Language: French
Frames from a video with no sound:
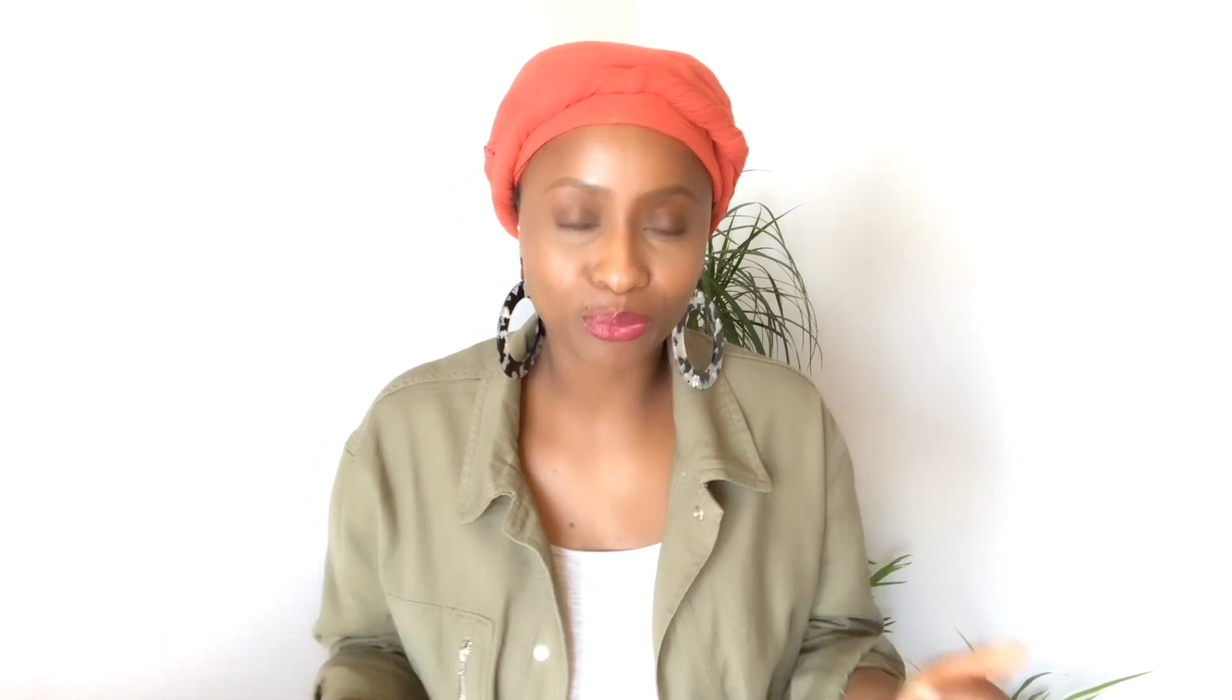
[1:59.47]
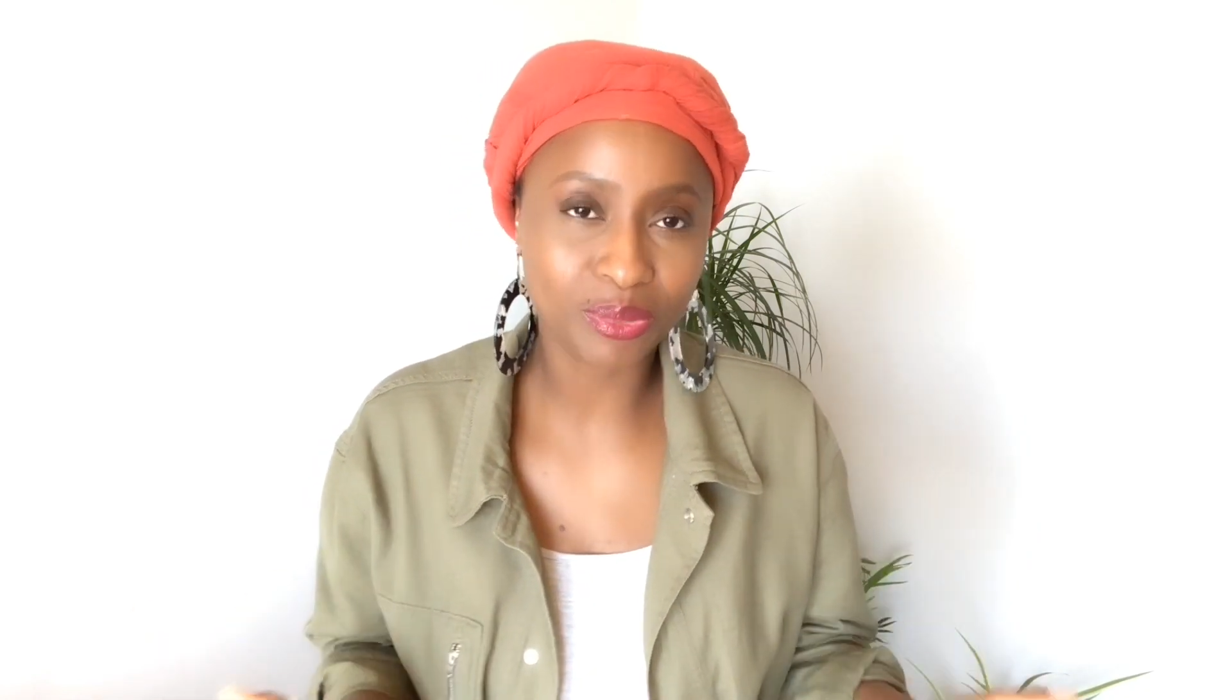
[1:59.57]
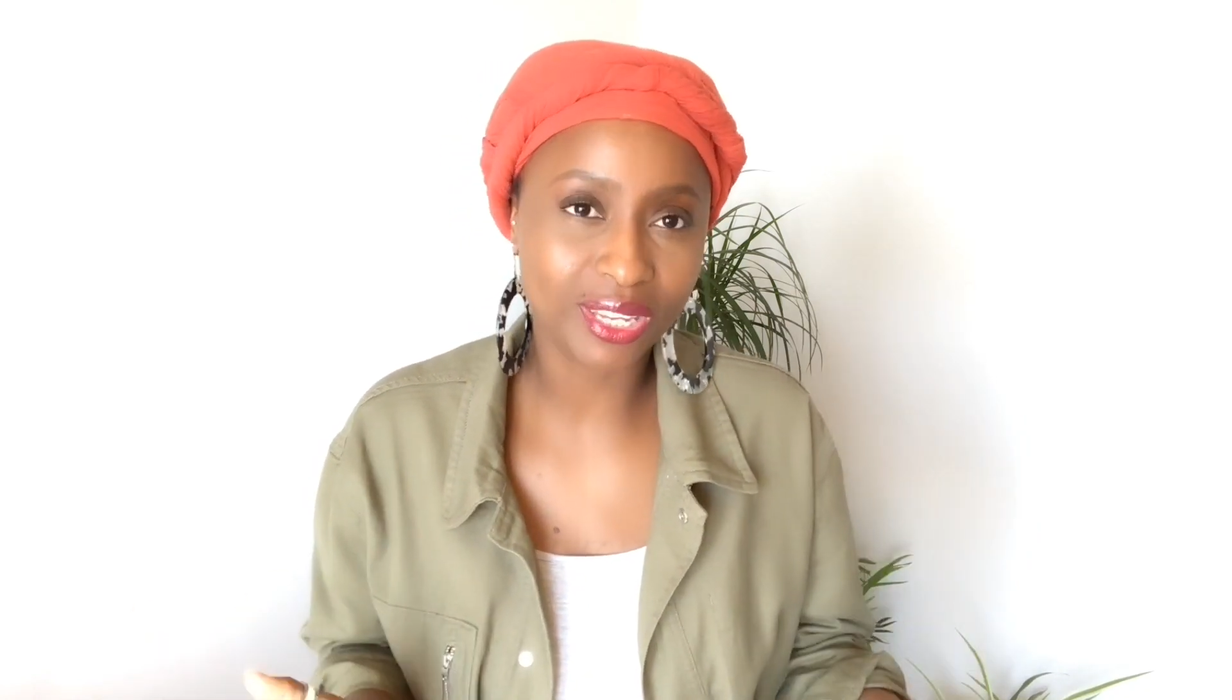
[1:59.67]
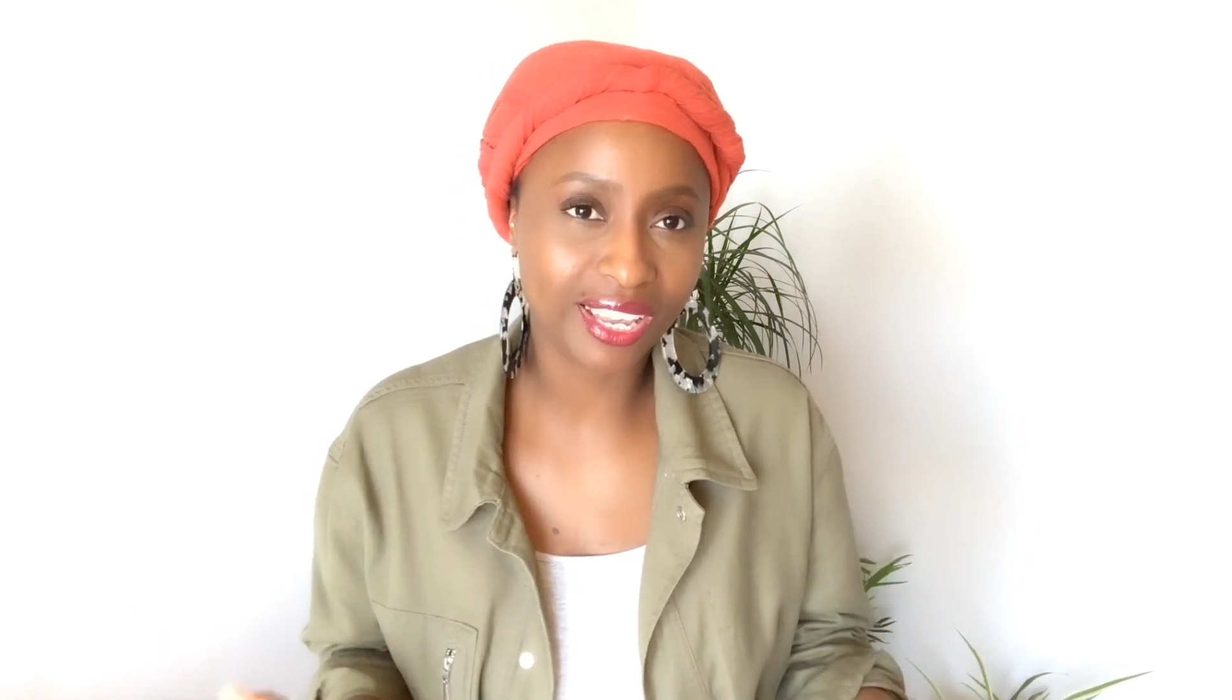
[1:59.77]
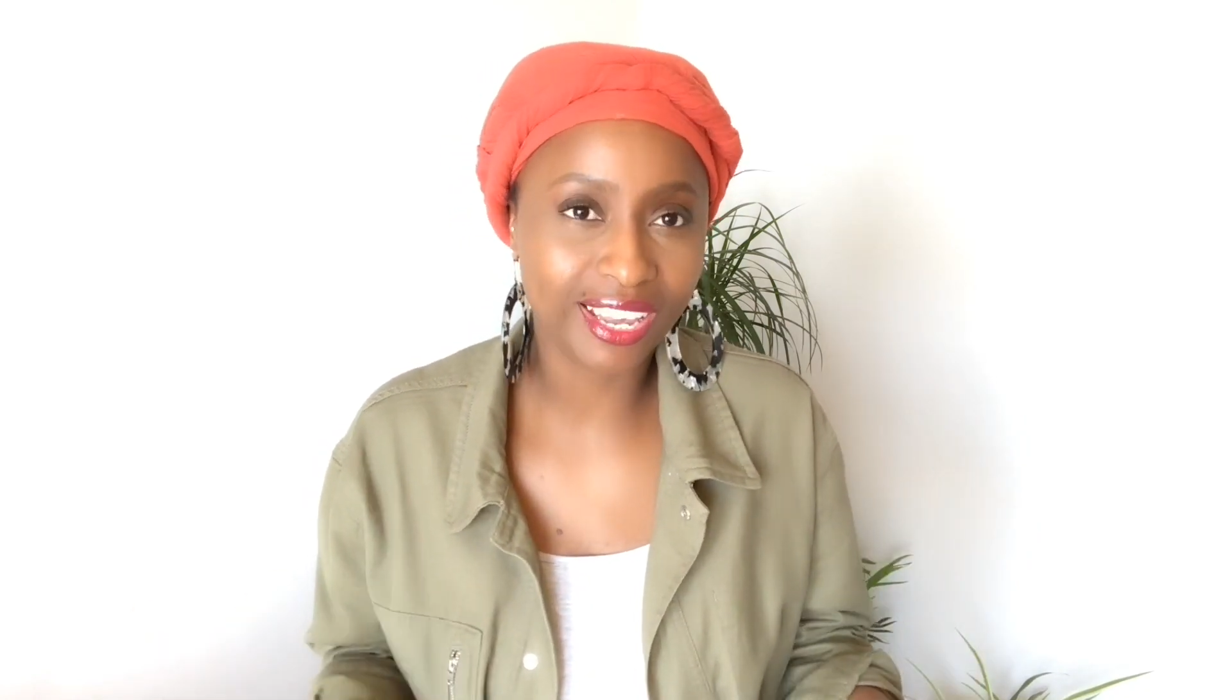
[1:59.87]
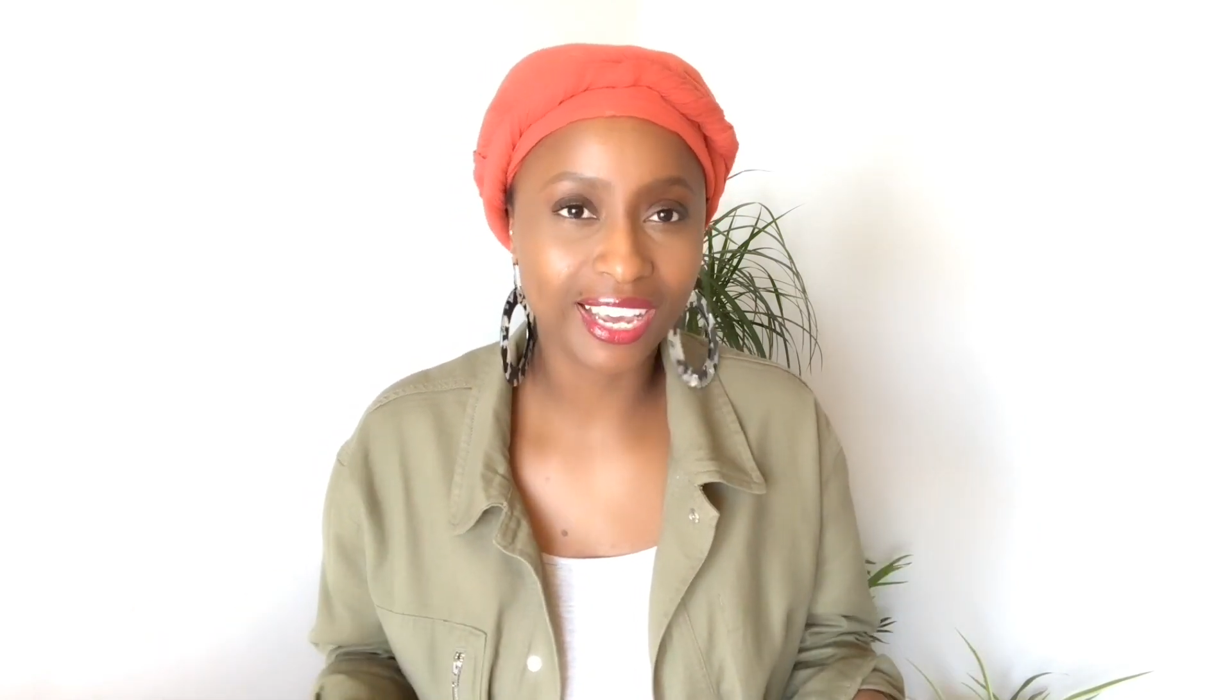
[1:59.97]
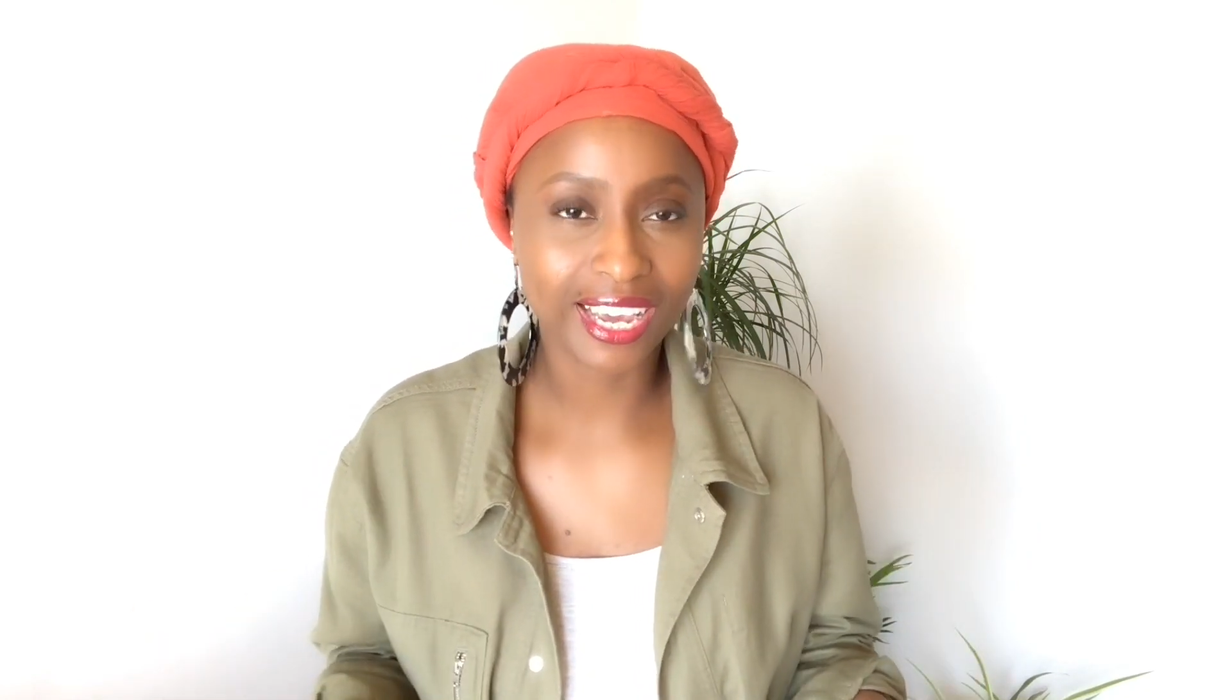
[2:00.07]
bien